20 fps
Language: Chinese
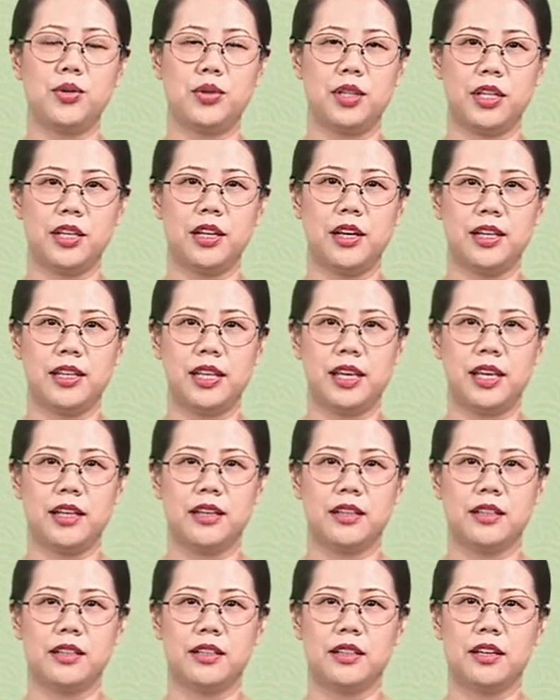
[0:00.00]
的课题。
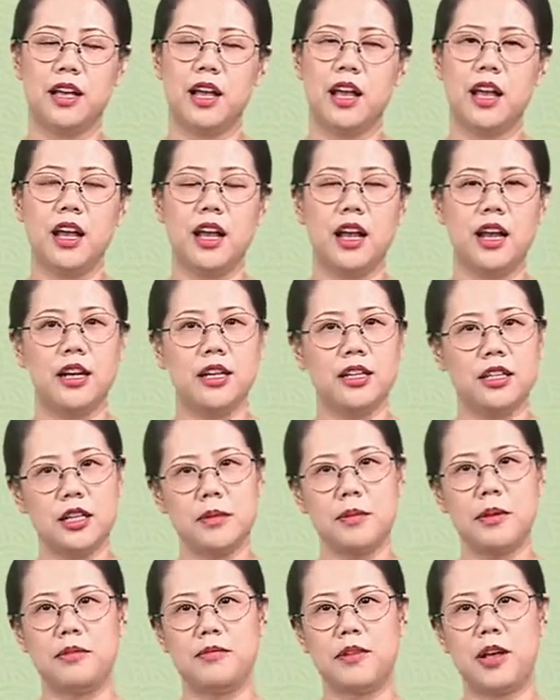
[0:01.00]
日
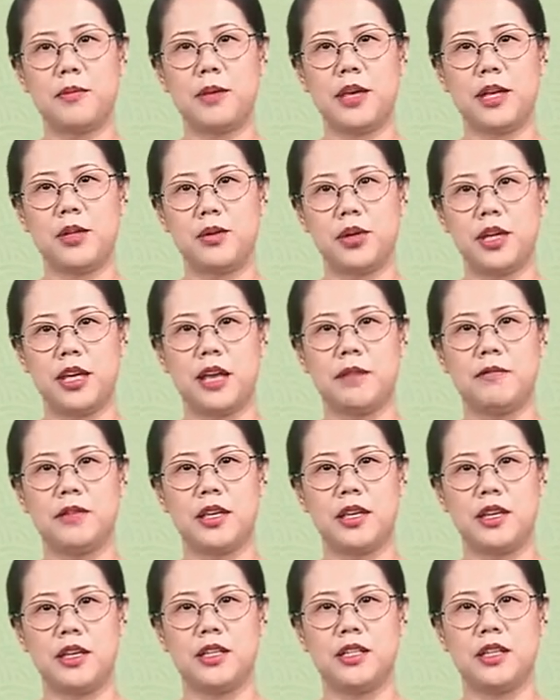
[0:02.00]
本方面对言文
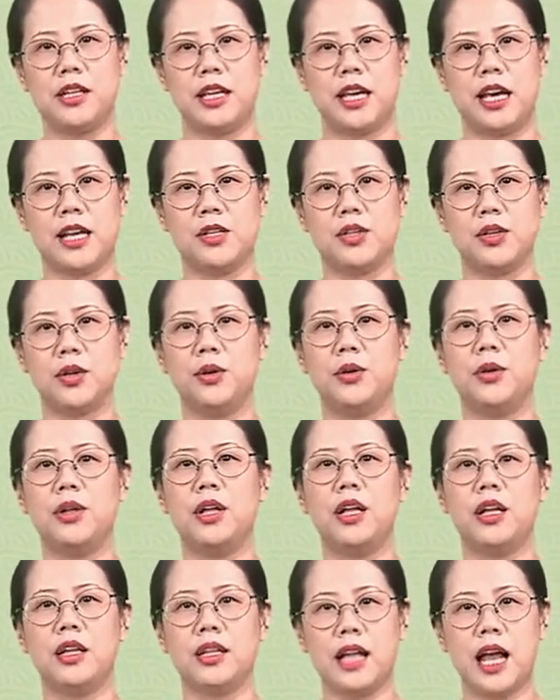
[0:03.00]
一致的研究，
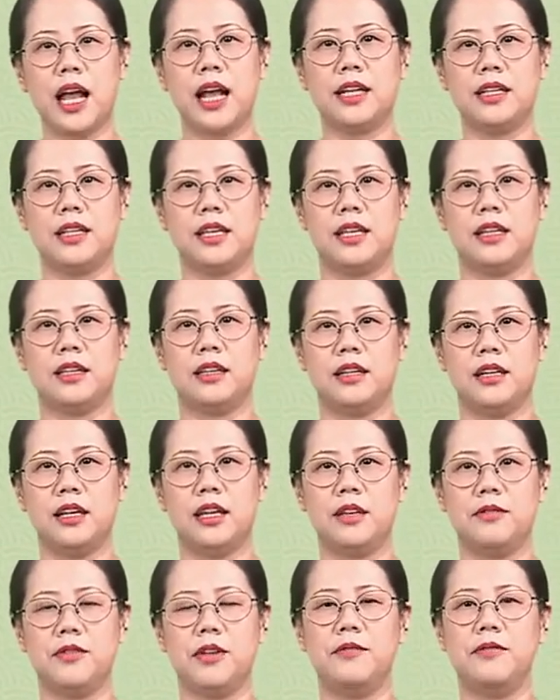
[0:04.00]
大体可以
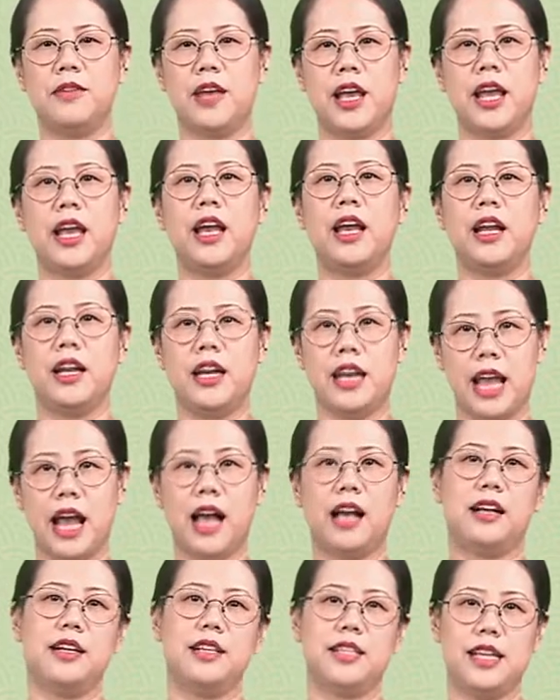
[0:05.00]
分为两
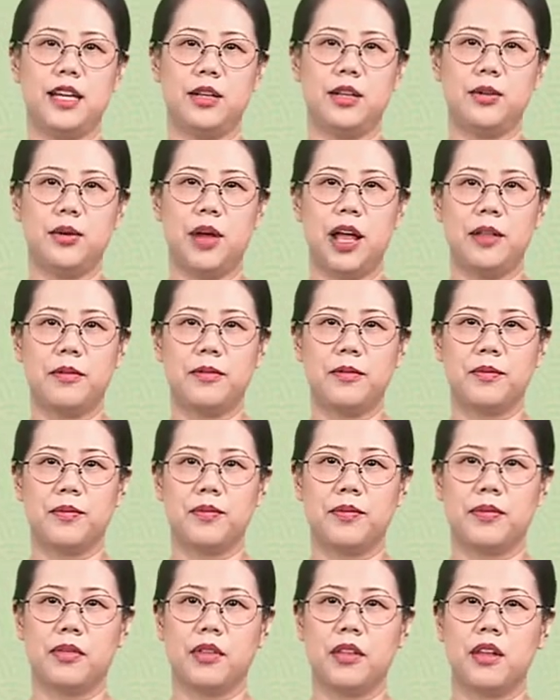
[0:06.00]
个阶段。
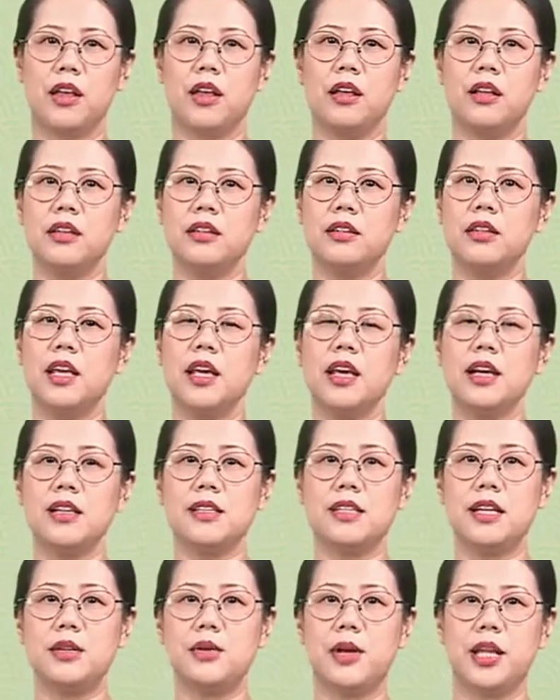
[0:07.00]
第一个阶
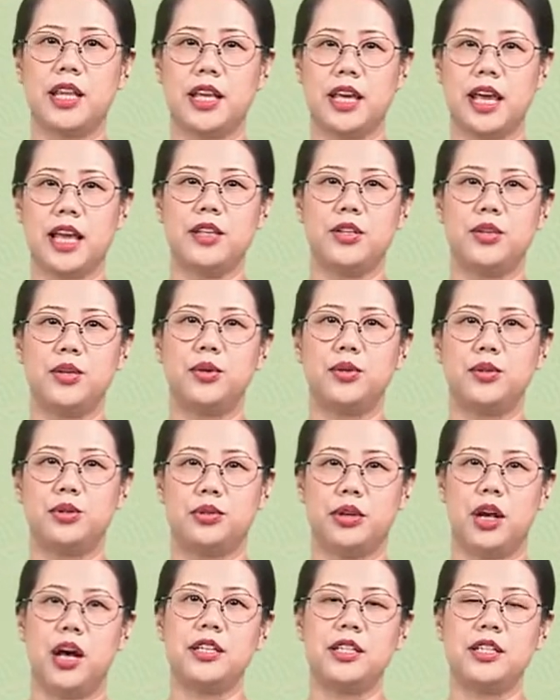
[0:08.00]
段的研究主
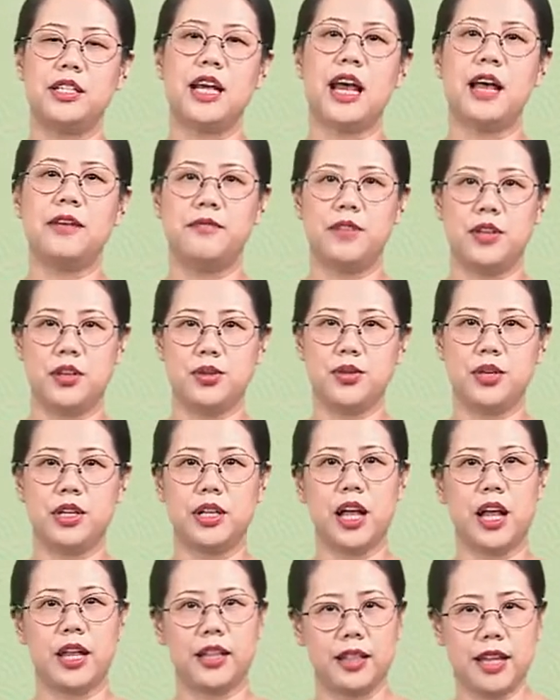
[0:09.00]
要是在文学
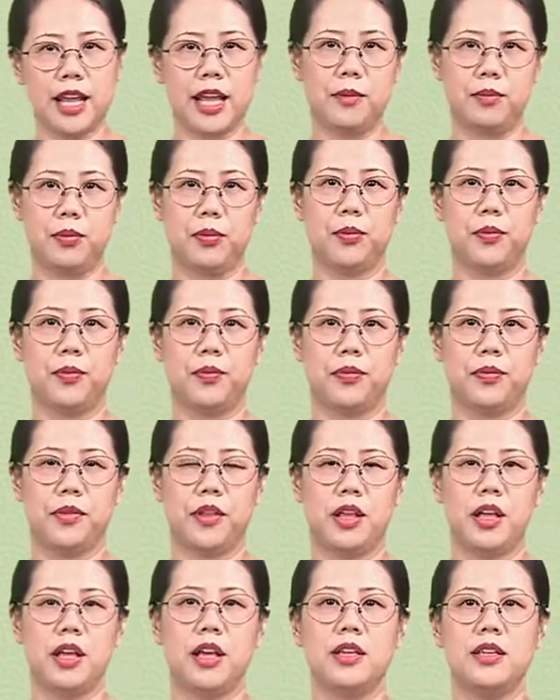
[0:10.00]
的内部，
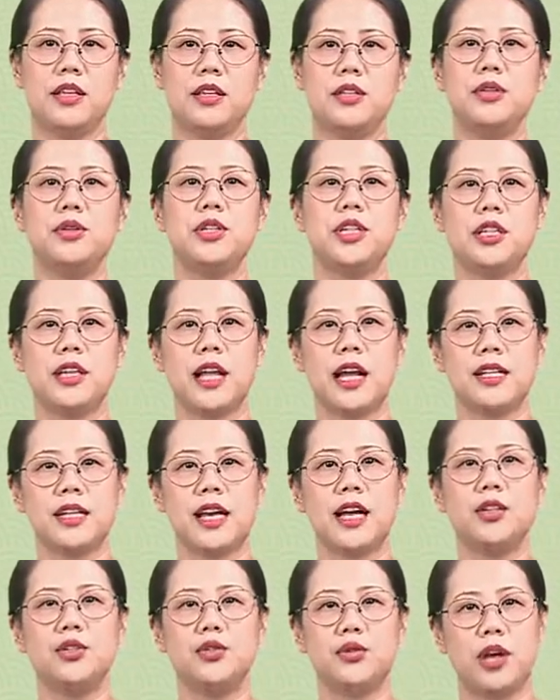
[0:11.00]
也就是大家
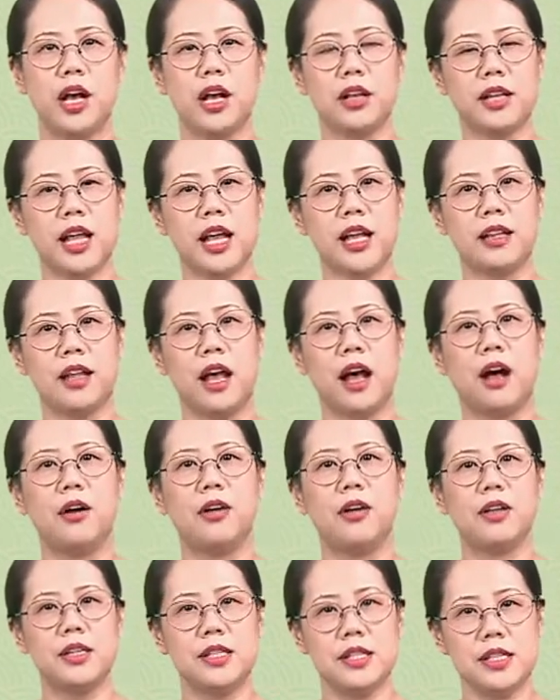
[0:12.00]
主要探讨
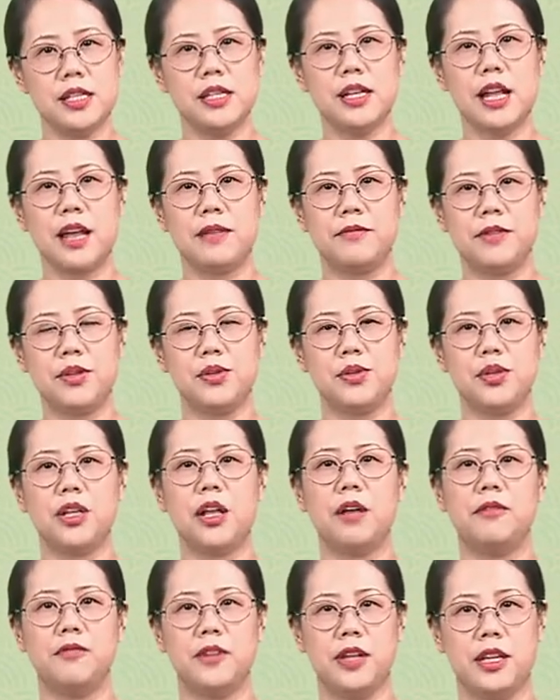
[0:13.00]
近代文学的
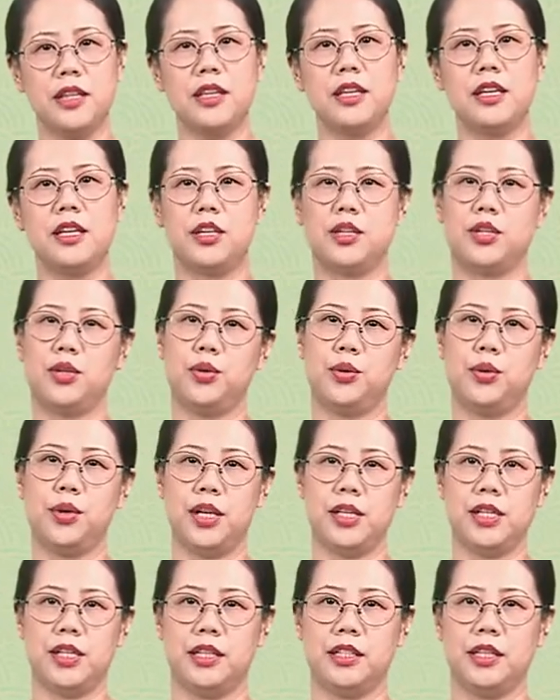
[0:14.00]
文体是如何
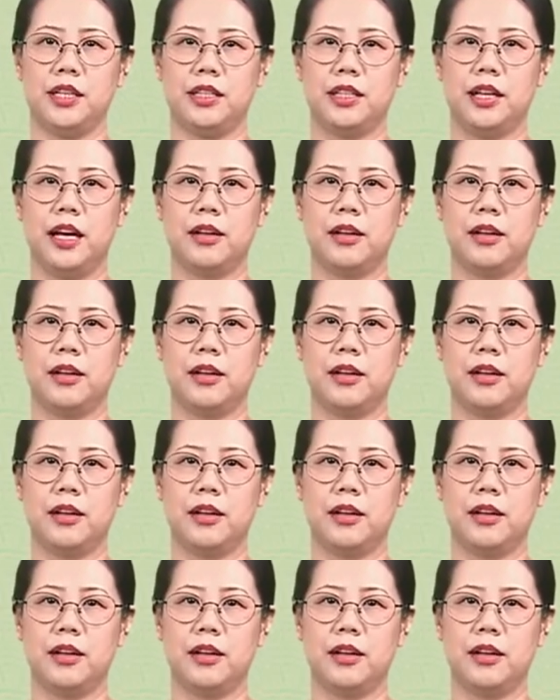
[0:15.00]
形成的。